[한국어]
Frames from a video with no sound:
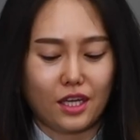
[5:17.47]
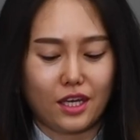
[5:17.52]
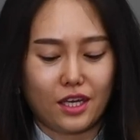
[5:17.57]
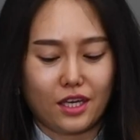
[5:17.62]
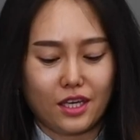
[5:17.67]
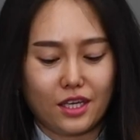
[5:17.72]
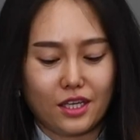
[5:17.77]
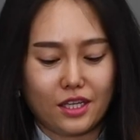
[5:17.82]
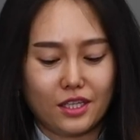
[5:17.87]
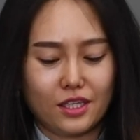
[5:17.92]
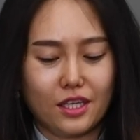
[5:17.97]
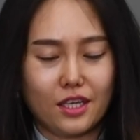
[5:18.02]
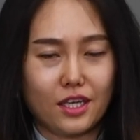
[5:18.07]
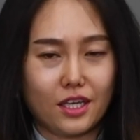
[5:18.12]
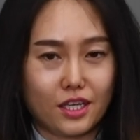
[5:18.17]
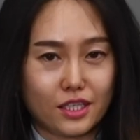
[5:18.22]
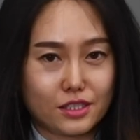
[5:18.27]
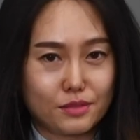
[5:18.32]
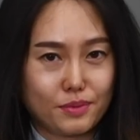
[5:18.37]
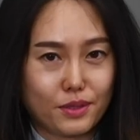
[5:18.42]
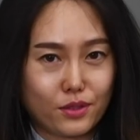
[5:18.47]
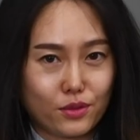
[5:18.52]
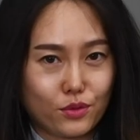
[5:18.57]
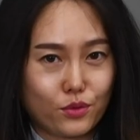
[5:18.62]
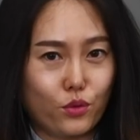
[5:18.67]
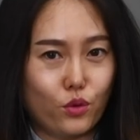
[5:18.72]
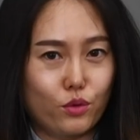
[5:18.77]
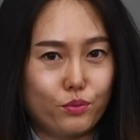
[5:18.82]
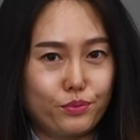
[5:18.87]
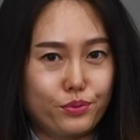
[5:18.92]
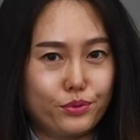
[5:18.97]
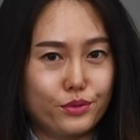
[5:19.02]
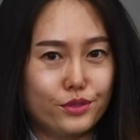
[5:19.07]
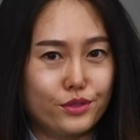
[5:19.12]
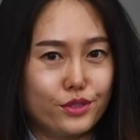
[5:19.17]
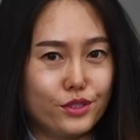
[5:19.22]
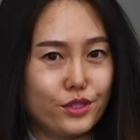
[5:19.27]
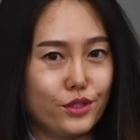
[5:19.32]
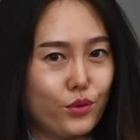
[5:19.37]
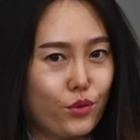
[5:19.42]
네 엑스페로 골프
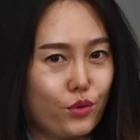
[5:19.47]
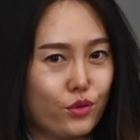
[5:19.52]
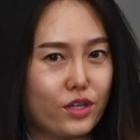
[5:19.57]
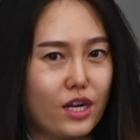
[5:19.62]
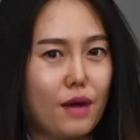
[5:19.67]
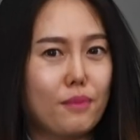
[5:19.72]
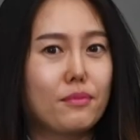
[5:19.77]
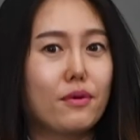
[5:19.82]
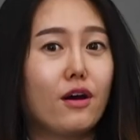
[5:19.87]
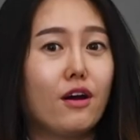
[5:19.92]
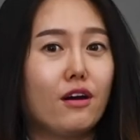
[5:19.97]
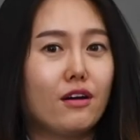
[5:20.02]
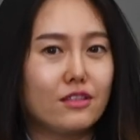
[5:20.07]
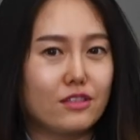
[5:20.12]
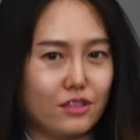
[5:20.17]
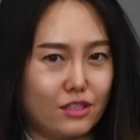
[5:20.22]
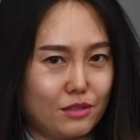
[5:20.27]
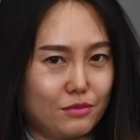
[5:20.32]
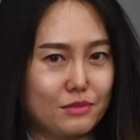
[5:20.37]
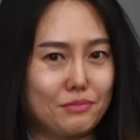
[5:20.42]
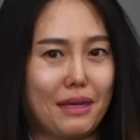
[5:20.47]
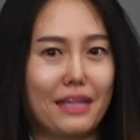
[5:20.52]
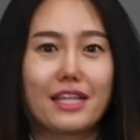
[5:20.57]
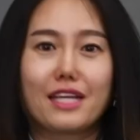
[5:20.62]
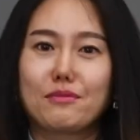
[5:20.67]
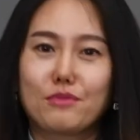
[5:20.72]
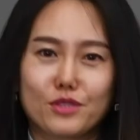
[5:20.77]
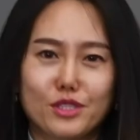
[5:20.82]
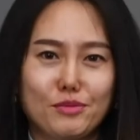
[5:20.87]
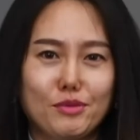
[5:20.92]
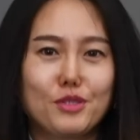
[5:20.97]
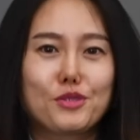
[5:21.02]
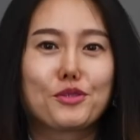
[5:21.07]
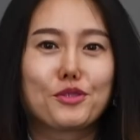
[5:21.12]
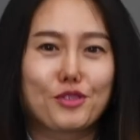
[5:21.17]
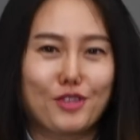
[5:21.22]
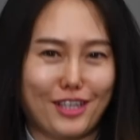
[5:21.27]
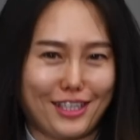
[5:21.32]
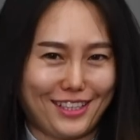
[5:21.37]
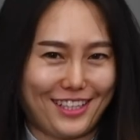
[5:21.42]
공을 한번 여러분 만나보시면
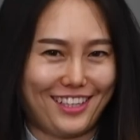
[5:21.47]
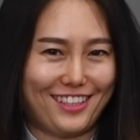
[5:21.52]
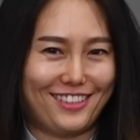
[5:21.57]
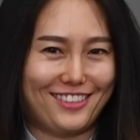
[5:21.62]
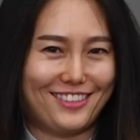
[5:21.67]
좋을 것 같아요.